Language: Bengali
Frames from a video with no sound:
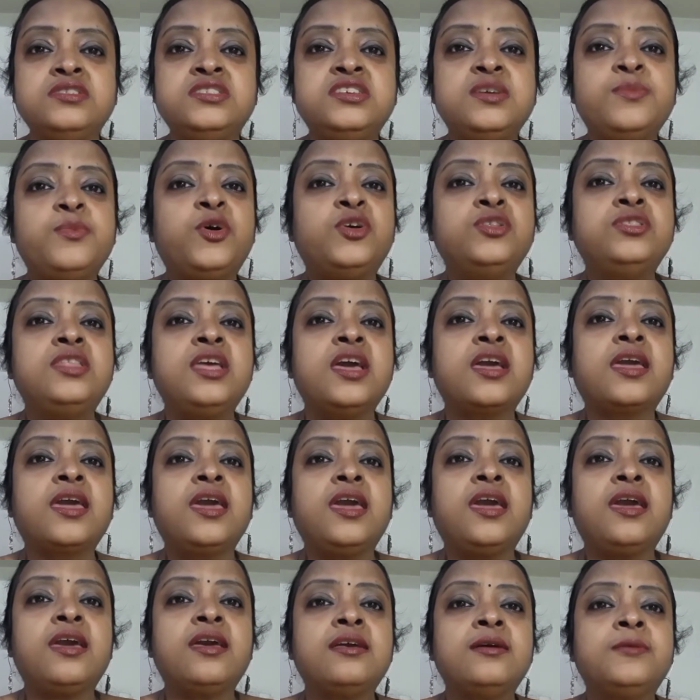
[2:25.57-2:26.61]
জীবন
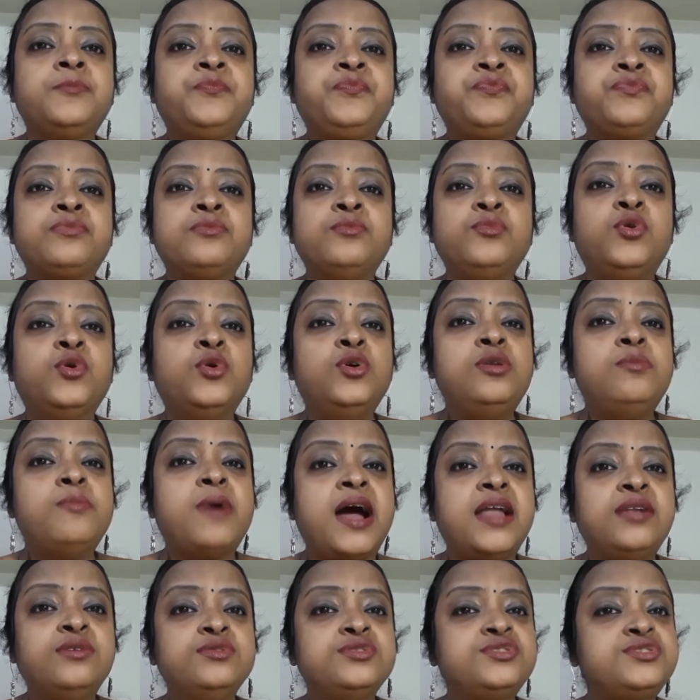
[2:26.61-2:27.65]
থেকে ভুল
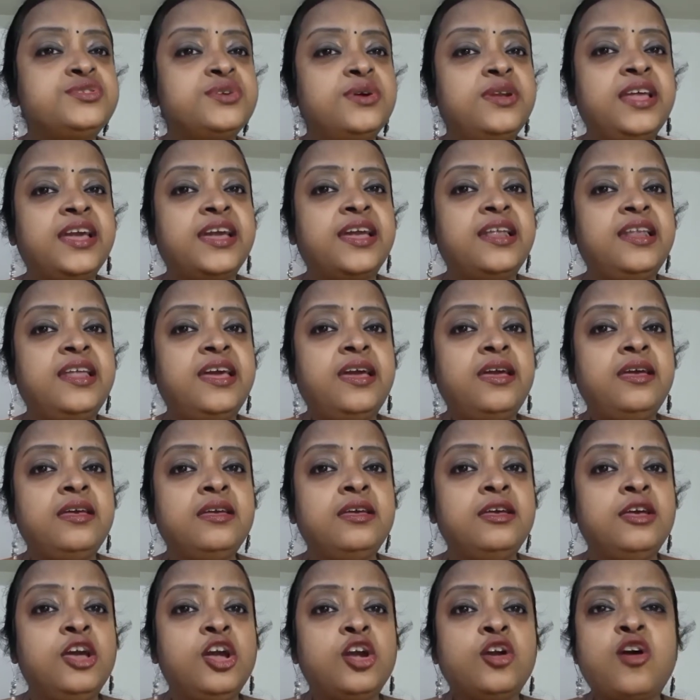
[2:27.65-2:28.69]
মানুষ চলে গেলে
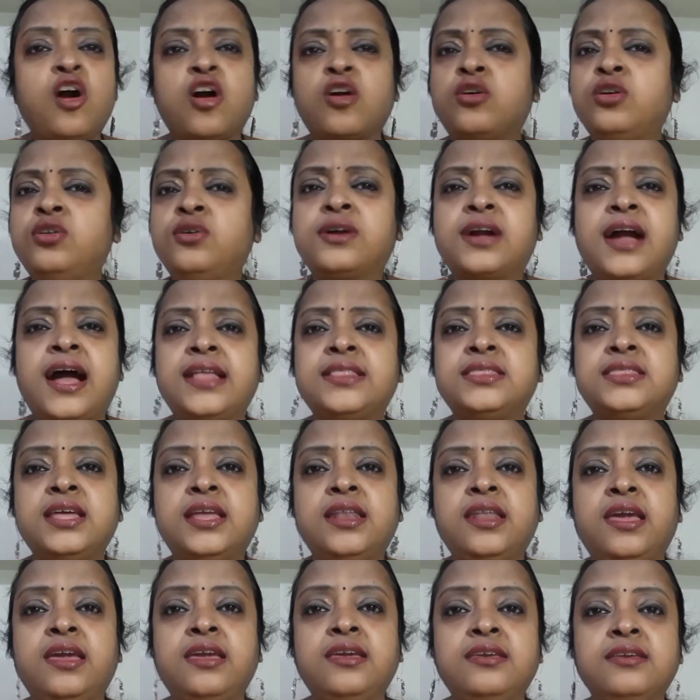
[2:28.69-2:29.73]
কখনো কাঁদতে
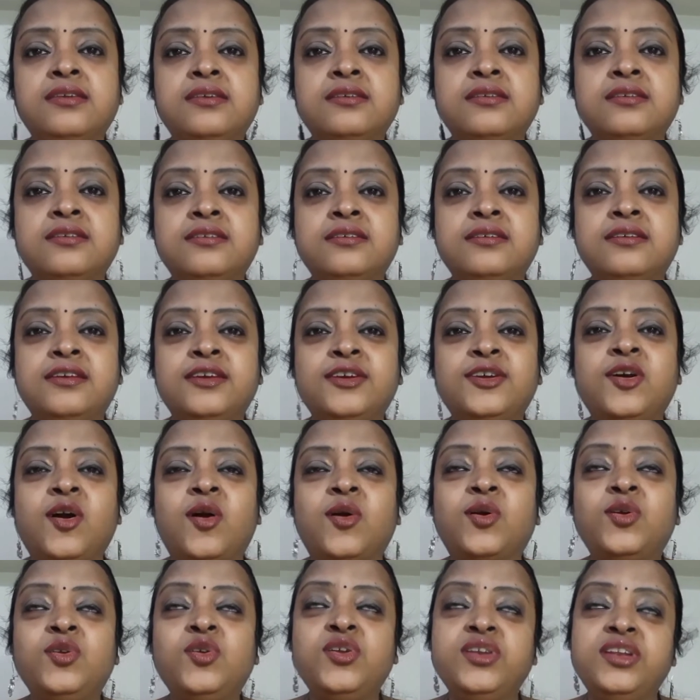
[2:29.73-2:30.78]
নেই
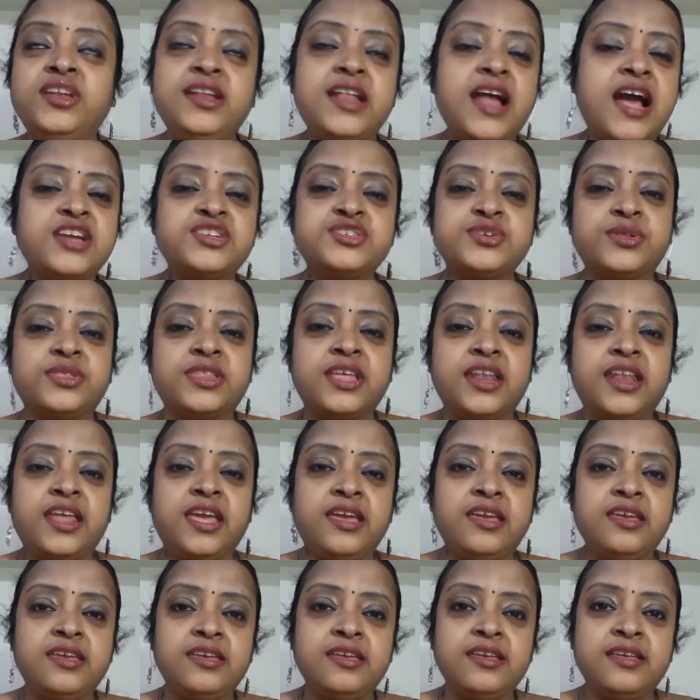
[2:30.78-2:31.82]
কখনো নিরাশ হতে
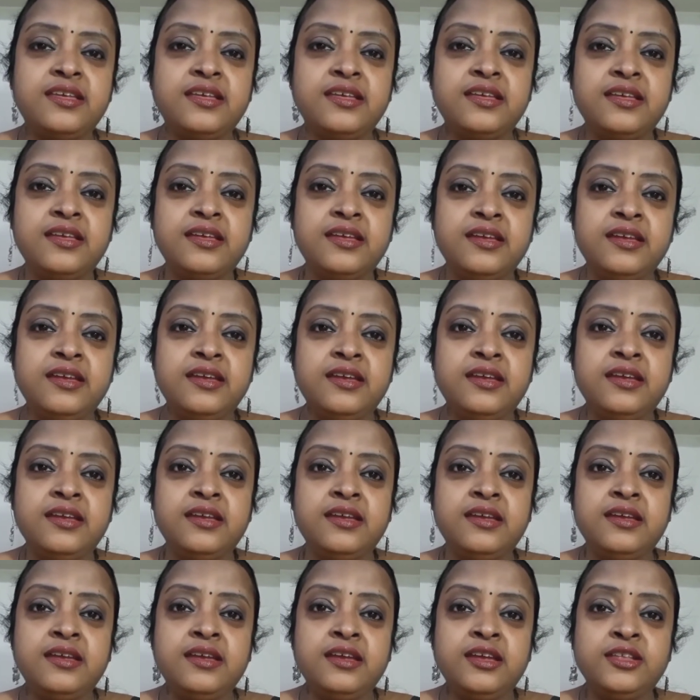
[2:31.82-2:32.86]
নেই
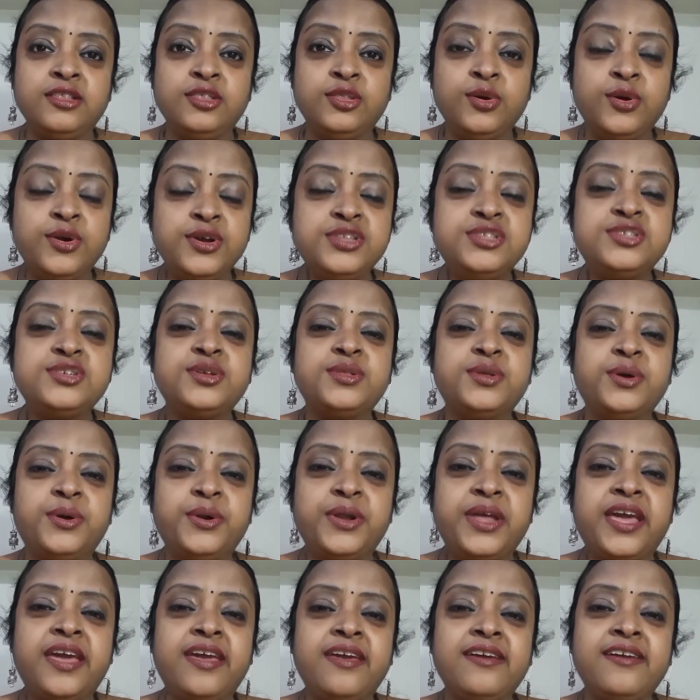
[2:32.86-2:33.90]
ধৈর্য
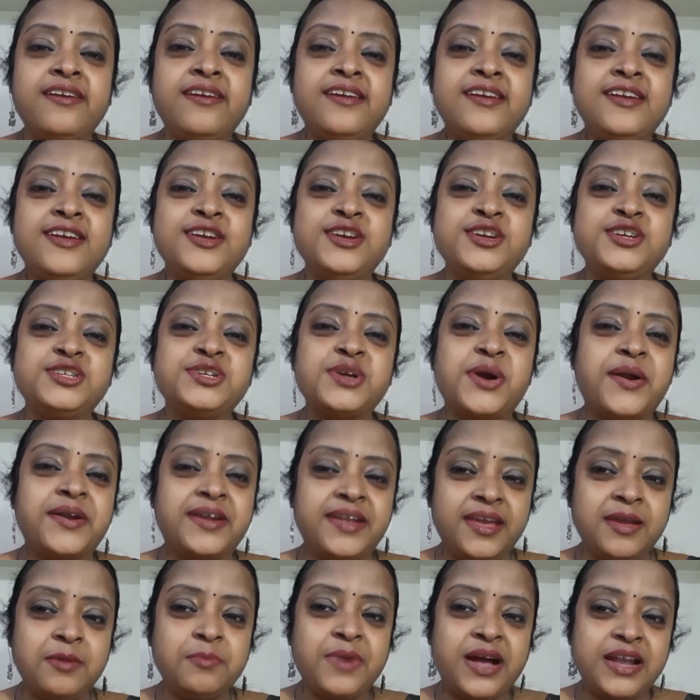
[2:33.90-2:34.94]
ধরে
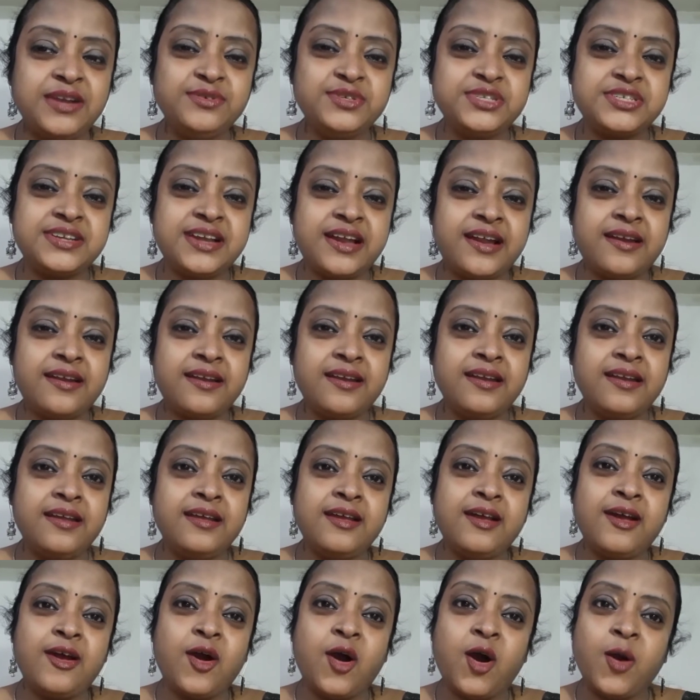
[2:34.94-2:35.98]
সঠিক মানুষটার
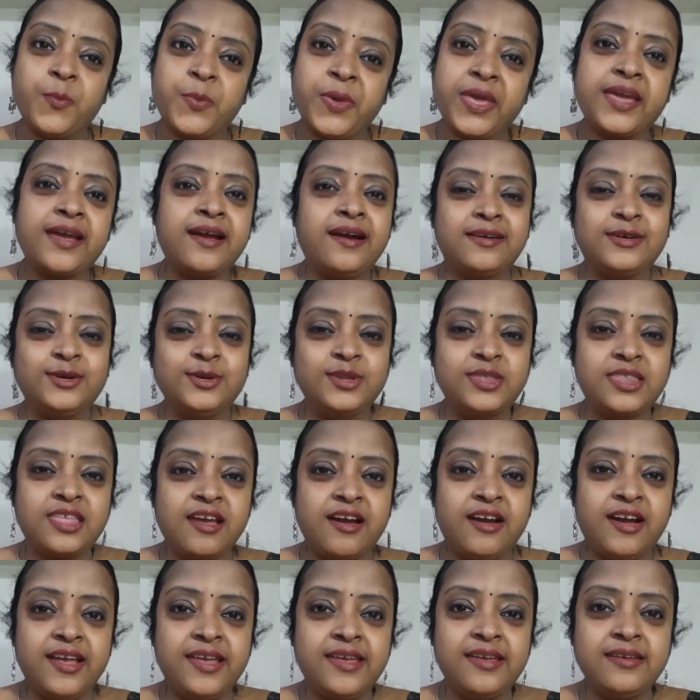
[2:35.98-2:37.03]
অপেক্ষা করতে
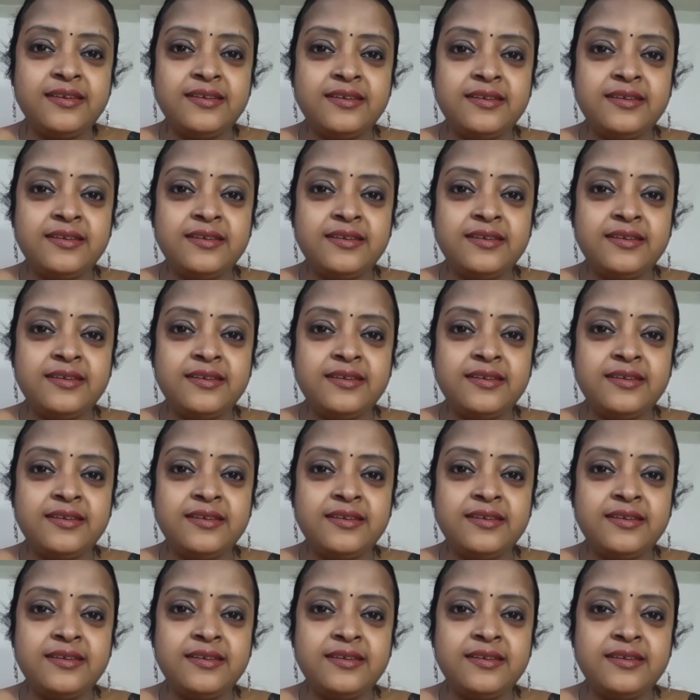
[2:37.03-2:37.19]
হয়